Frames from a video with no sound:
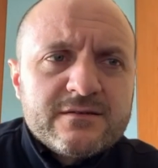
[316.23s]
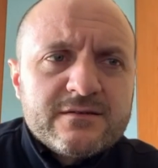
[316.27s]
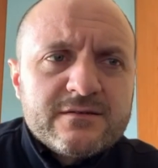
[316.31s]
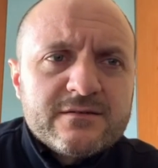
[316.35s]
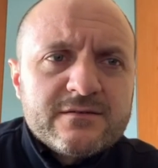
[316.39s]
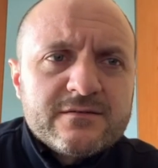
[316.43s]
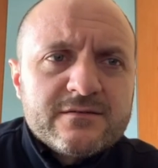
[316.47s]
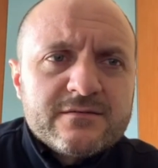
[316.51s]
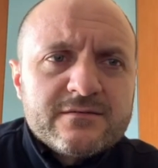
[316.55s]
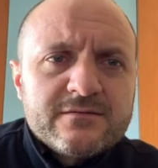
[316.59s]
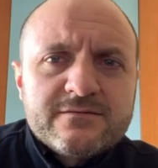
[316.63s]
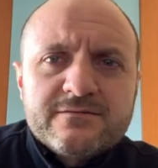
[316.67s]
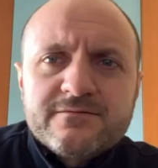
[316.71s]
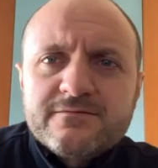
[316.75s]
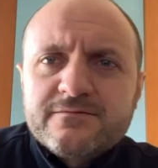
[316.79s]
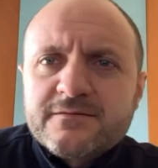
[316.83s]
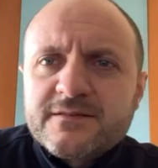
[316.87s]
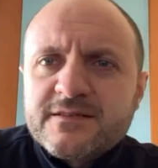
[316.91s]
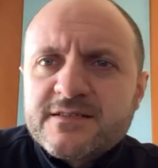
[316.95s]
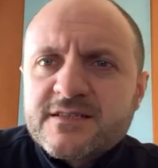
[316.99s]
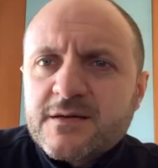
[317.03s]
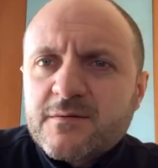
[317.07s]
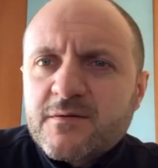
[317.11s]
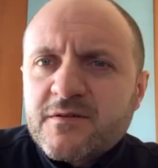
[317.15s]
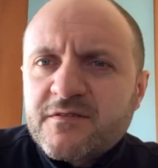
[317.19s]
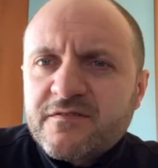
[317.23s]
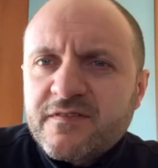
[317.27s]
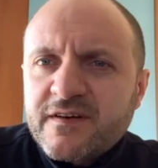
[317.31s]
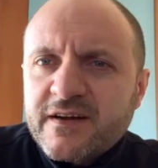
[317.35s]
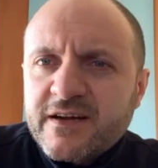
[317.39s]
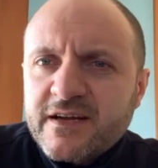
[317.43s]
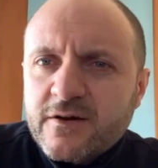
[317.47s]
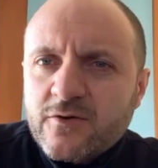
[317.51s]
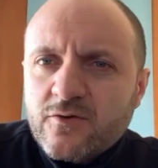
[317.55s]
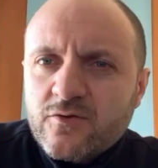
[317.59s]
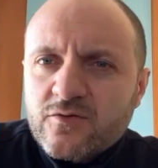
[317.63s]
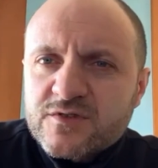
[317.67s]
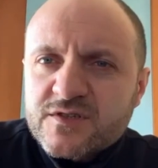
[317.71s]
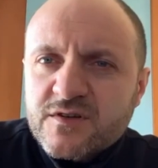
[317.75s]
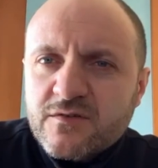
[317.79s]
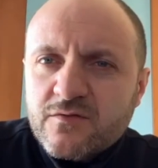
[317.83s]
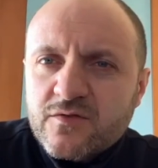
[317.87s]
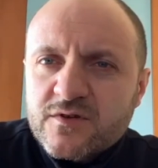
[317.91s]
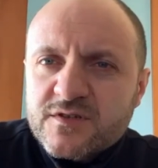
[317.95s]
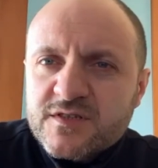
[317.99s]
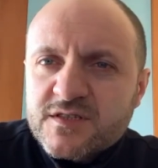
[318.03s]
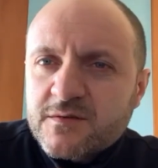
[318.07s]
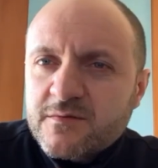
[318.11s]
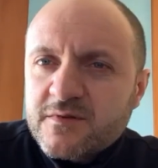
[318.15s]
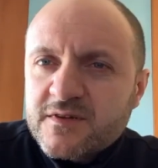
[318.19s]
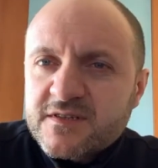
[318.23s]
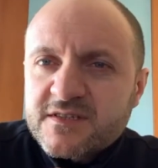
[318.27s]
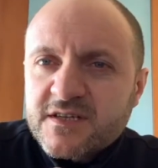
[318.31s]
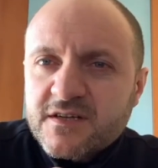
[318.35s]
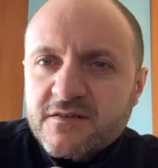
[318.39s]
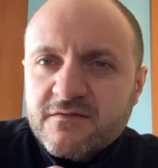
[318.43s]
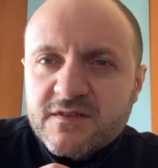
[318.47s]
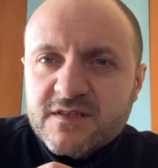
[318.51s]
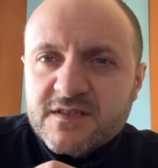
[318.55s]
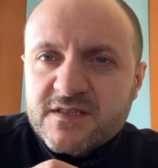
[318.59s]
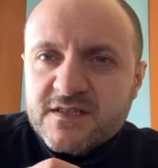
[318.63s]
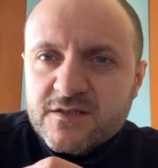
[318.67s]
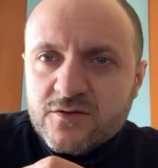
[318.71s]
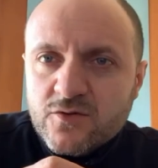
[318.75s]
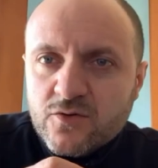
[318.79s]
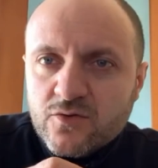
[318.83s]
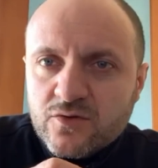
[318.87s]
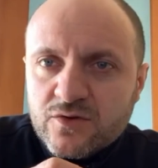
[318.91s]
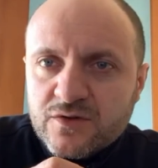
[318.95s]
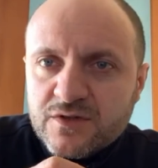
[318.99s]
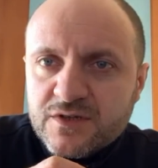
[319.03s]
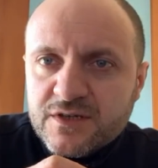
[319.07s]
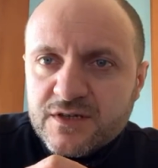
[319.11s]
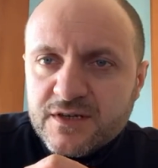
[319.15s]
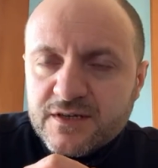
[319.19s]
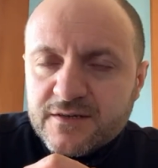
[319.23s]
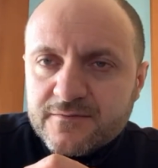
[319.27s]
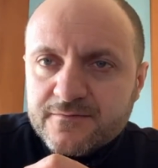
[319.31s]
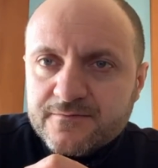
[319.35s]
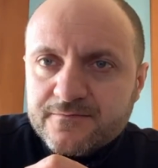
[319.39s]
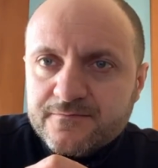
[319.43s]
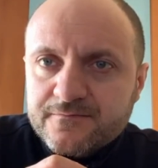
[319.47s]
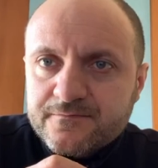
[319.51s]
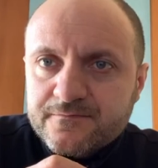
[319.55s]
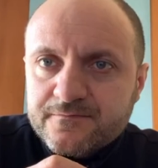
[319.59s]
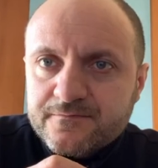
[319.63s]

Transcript: eh, chissà per fare cosa, forse per servizi d'ordine.